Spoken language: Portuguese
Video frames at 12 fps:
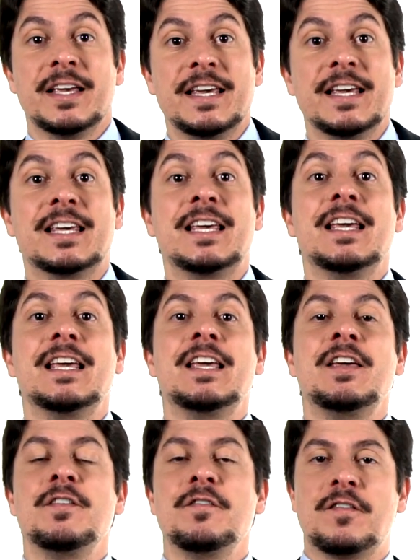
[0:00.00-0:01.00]
e que
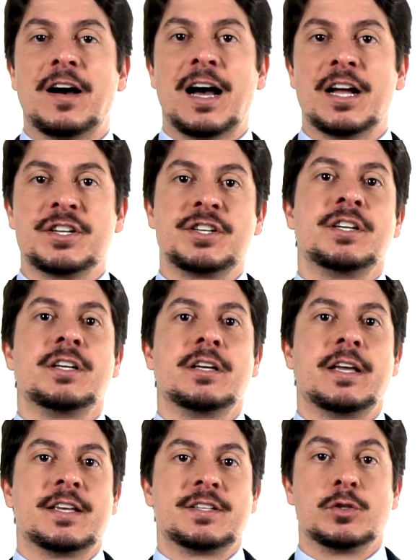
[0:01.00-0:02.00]
invade
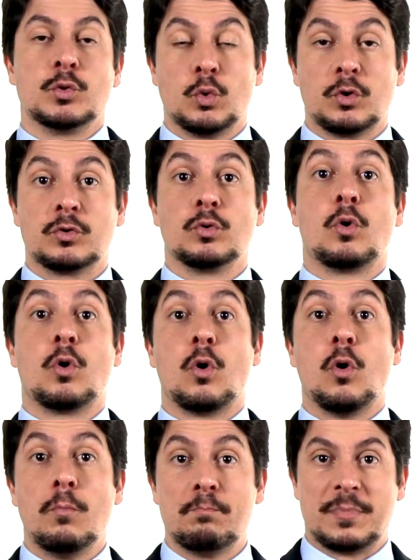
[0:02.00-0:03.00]
esse ducto,
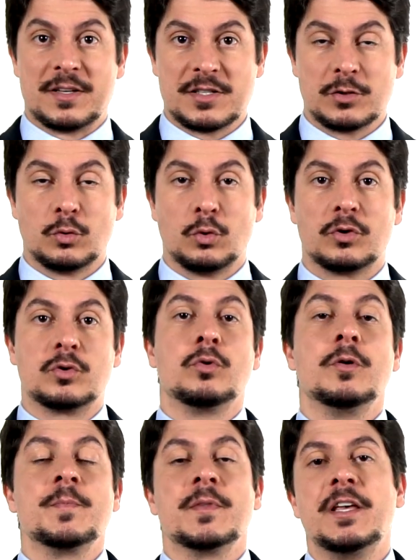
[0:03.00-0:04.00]
rompe esse
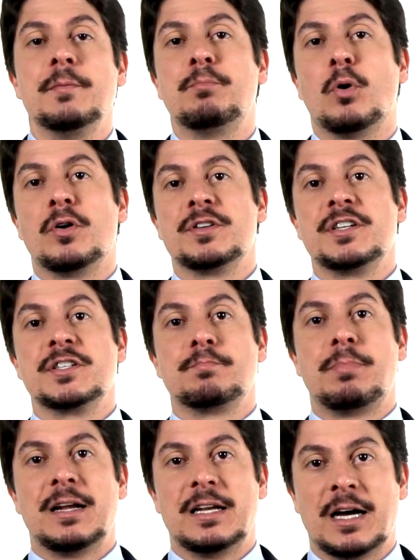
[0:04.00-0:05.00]
ducto e pode
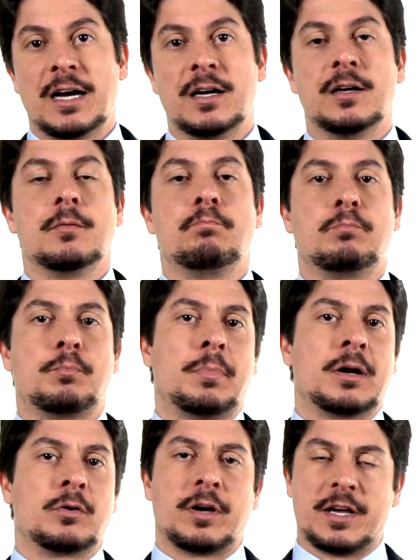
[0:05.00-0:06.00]
espalhar
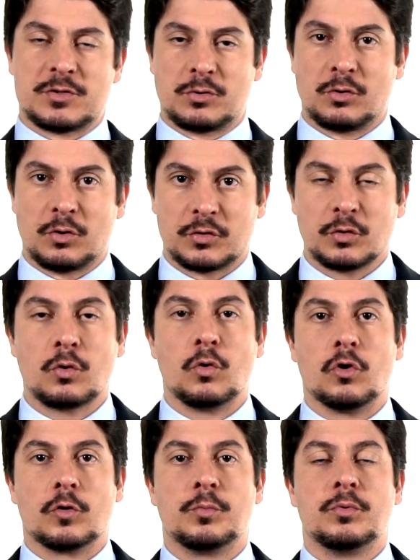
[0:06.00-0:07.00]
para o resto do nosso
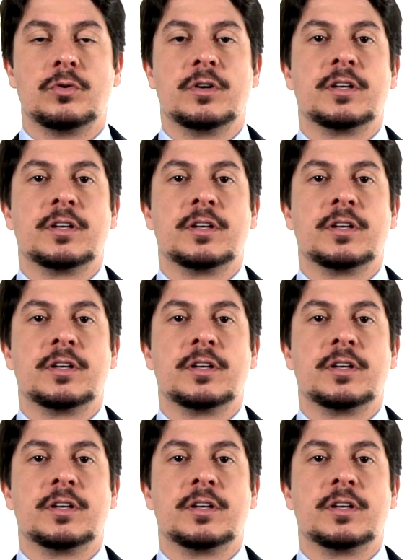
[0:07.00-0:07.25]
corpo,